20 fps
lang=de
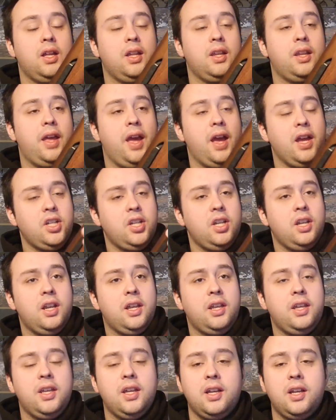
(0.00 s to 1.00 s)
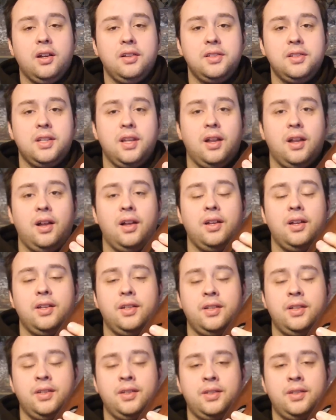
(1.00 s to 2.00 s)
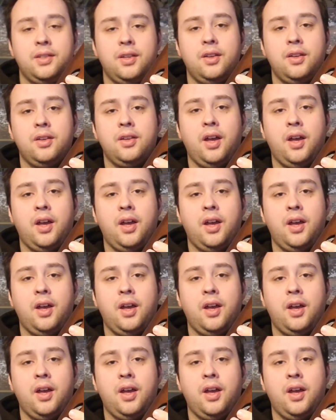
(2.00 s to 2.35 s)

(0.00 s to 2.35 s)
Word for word: Der Hersteller hier ganz klar ist